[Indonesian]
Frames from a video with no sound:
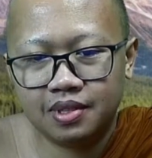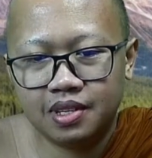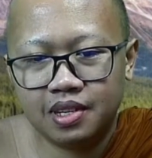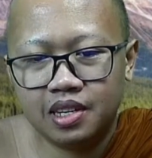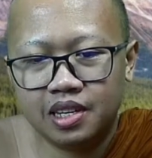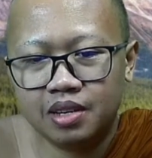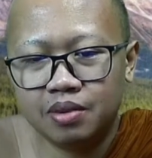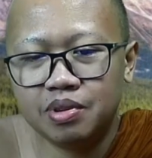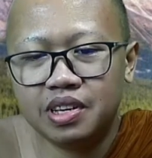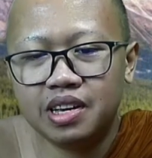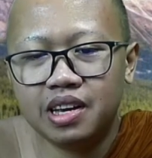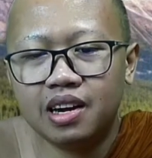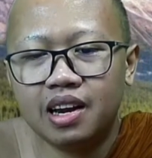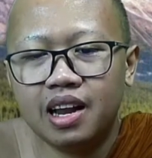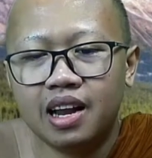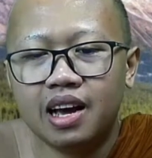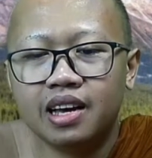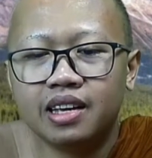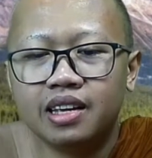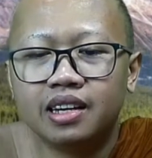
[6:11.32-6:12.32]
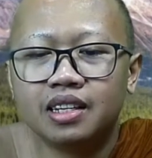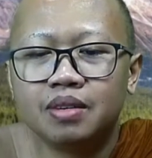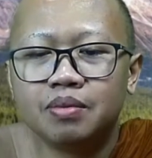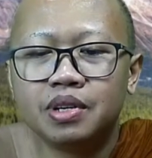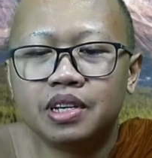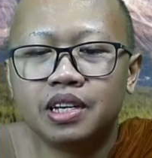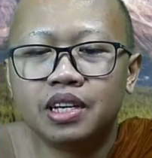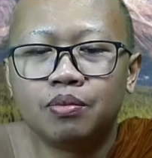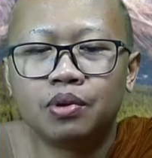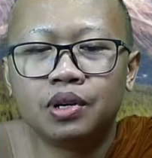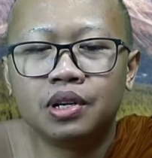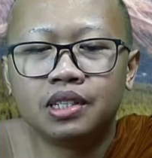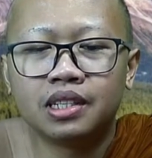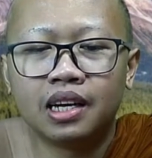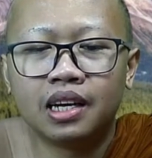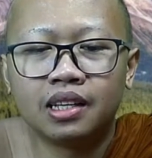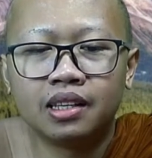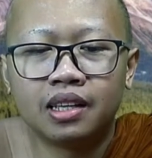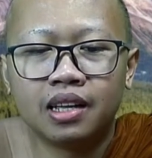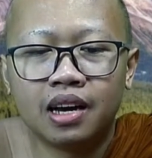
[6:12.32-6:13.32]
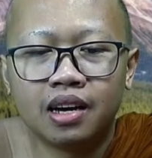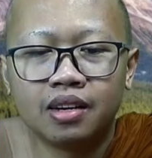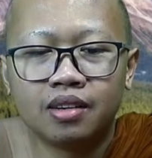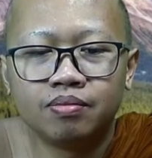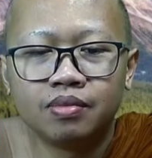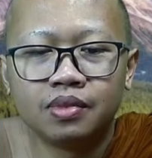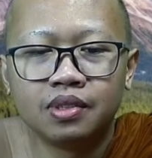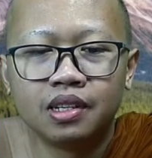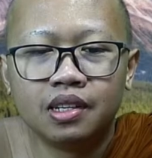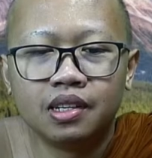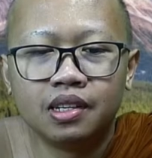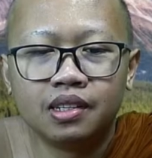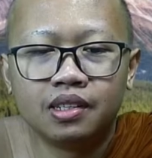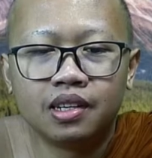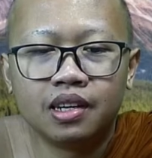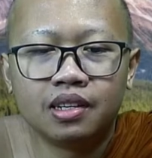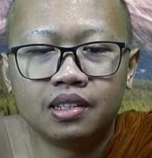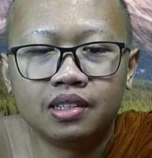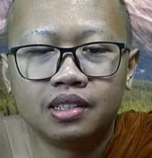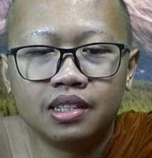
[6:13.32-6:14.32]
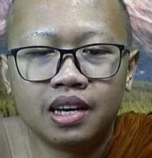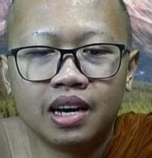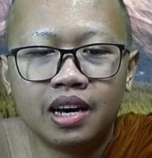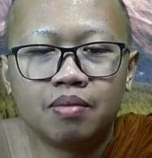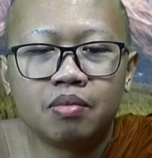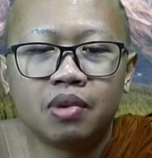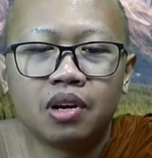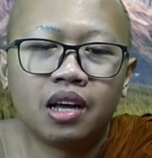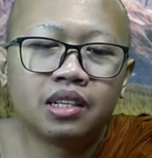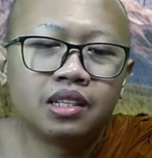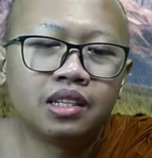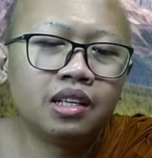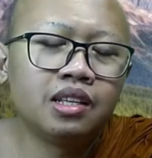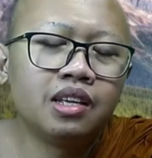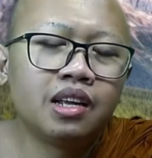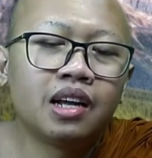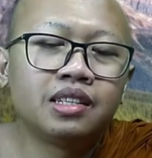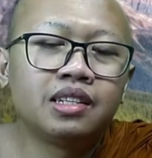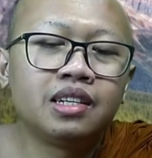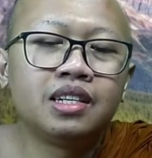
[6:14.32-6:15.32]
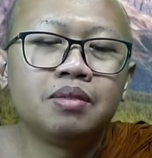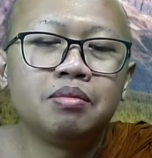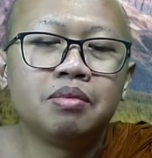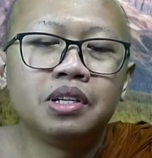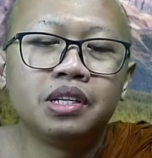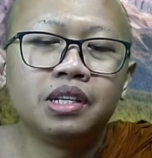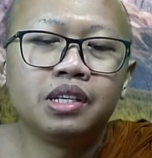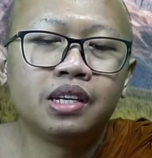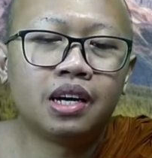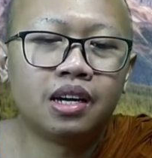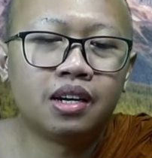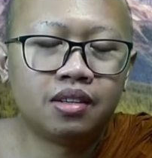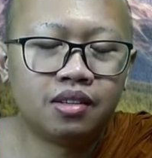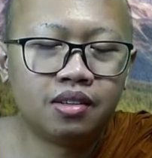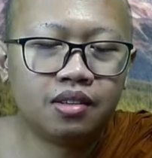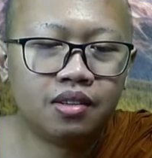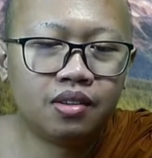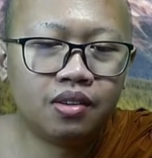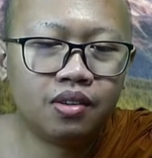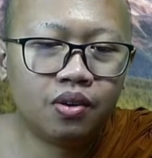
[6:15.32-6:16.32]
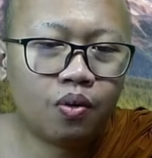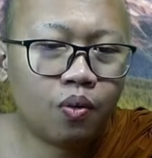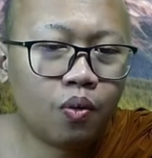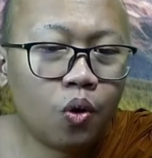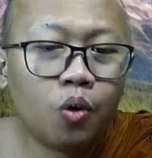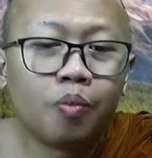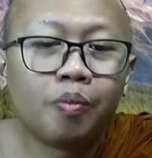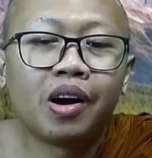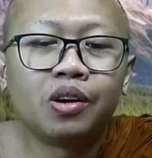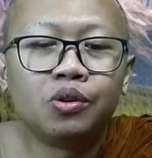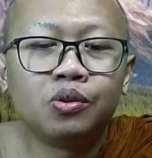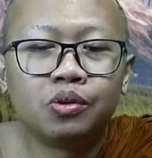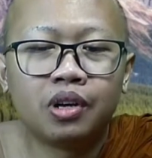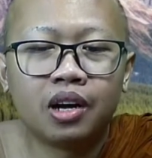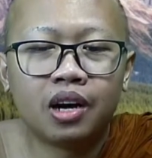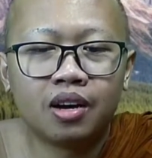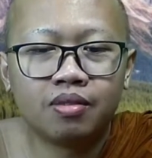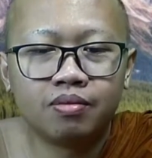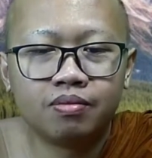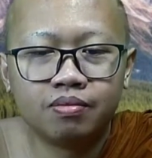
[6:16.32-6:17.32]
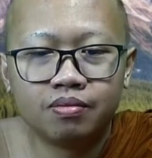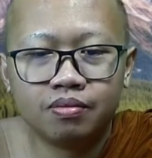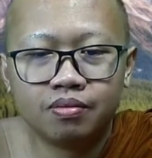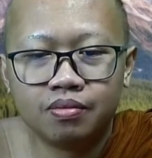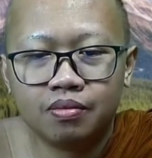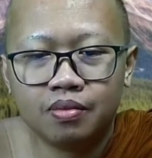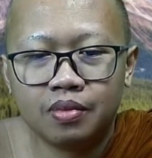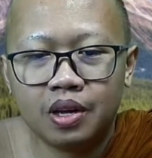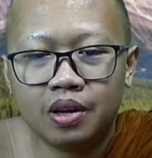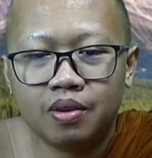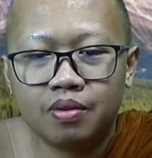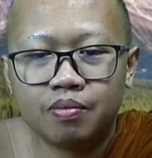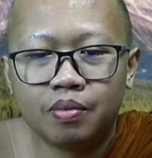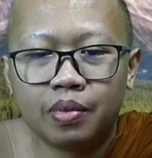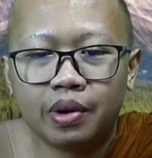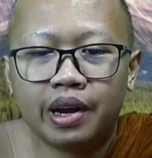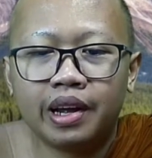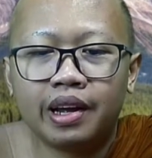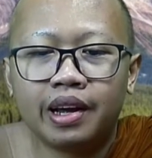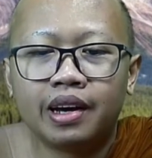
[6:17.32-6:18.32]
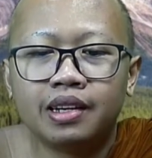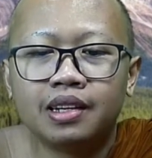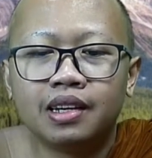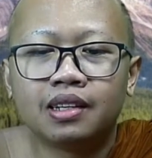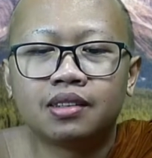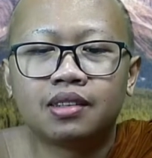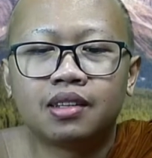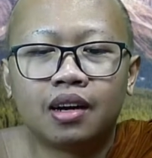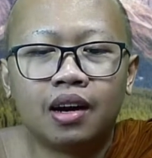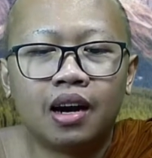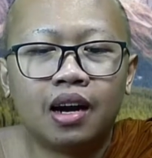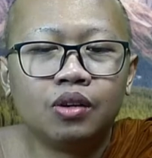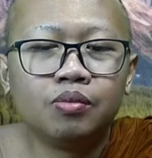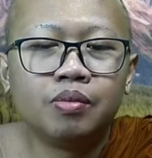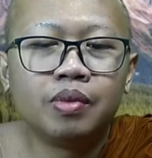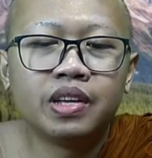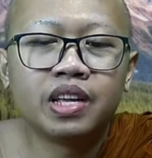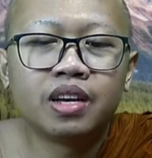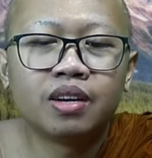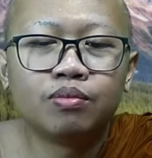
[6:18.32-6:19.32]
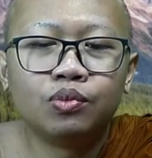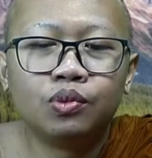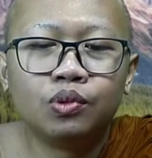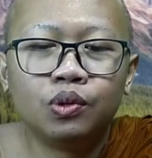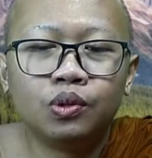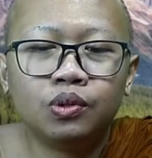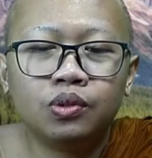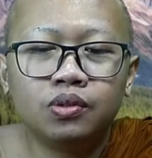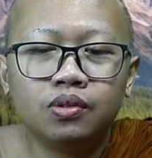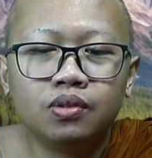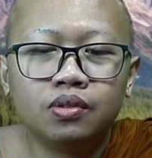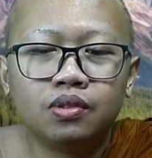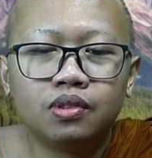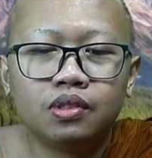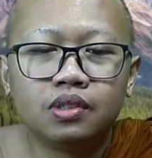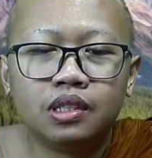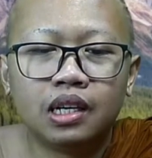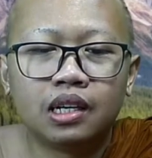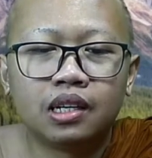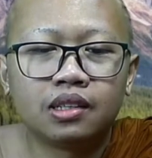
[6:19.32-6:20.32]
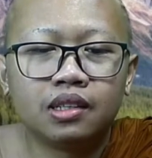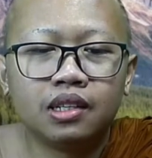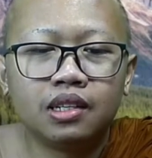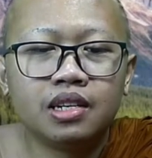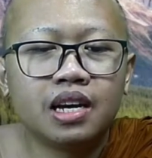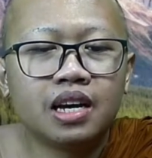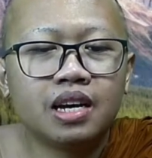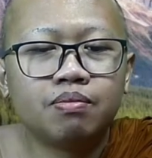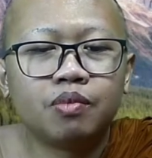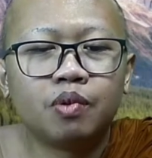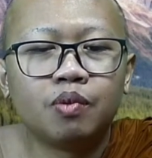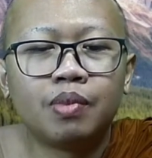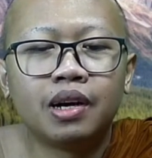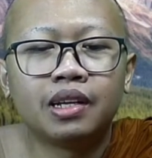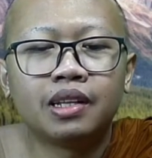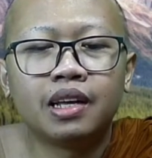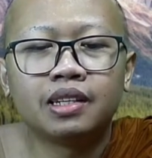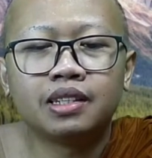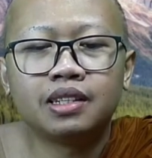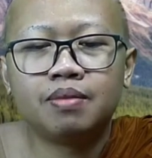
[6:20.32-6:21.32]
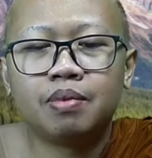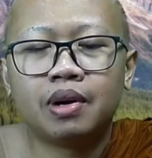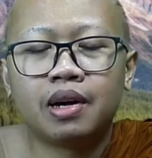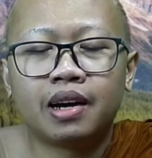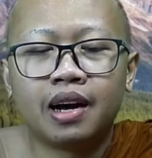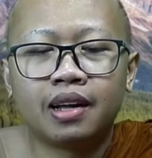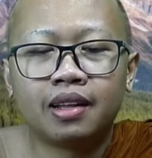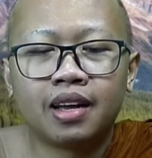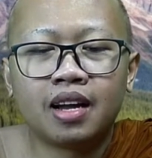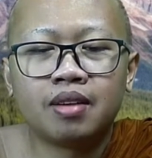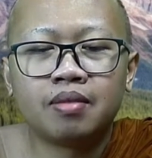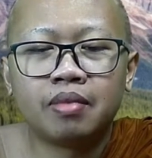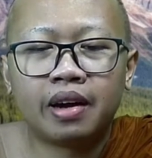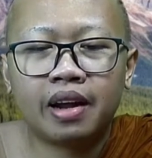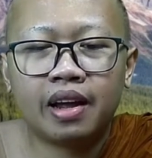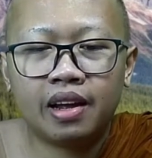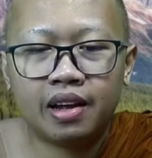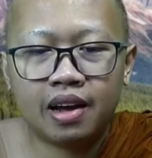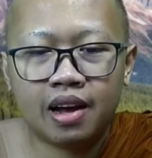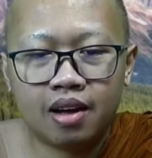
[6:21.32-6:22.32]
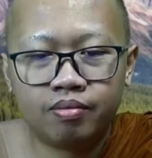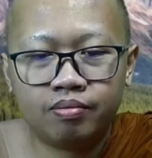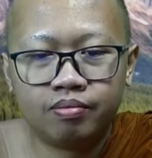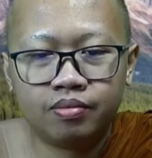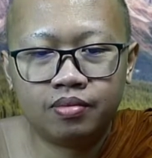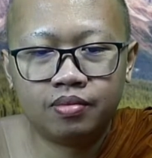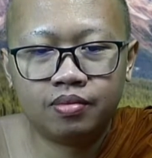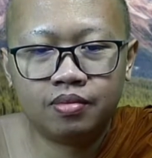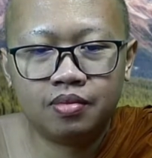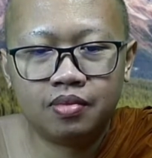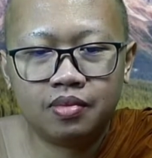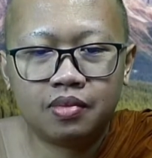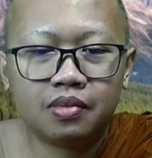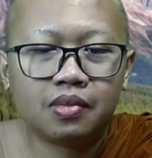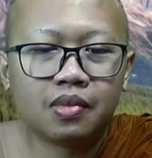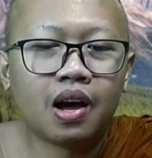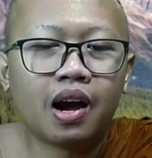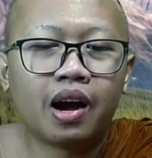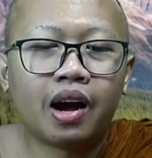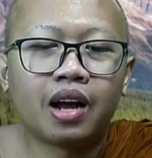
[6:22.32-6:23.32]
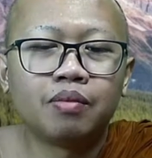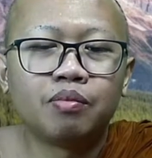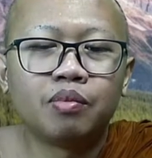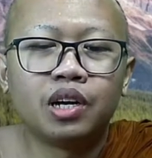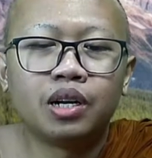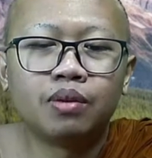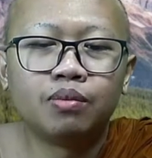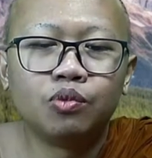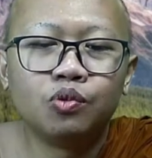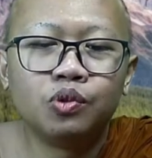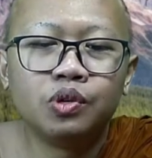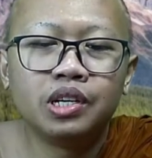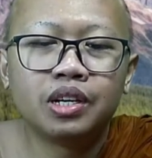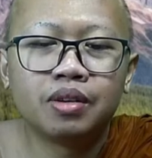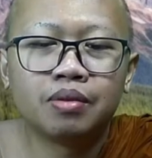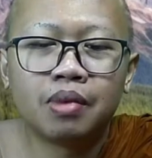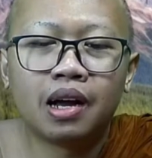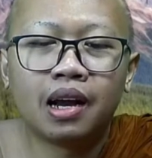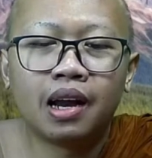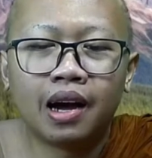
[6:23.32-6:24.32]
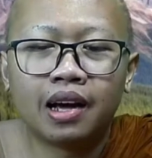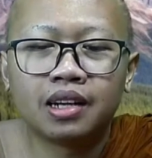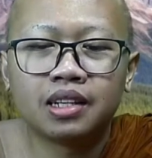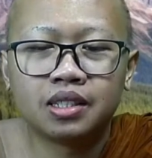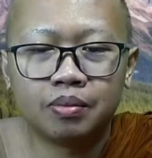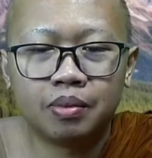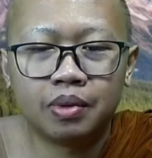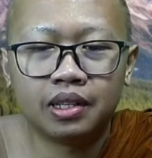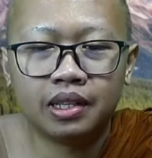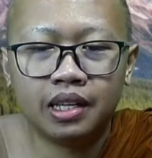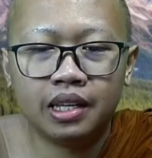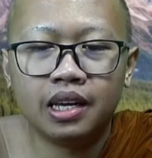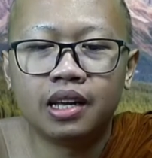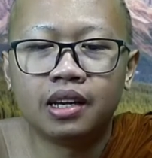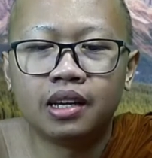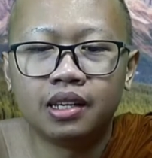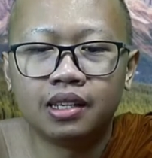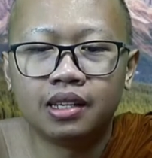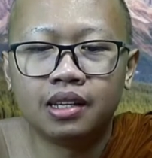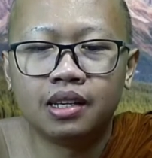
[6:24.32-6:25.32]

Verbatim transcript: Demikianlah yang dipikir Bodhisatta dan dia menasihati raja demikian. Oh paduka, mereka yang terlalu banyak mulut yang tidak membatasi perkataan mereka akan menemui kemalangan seperti ini.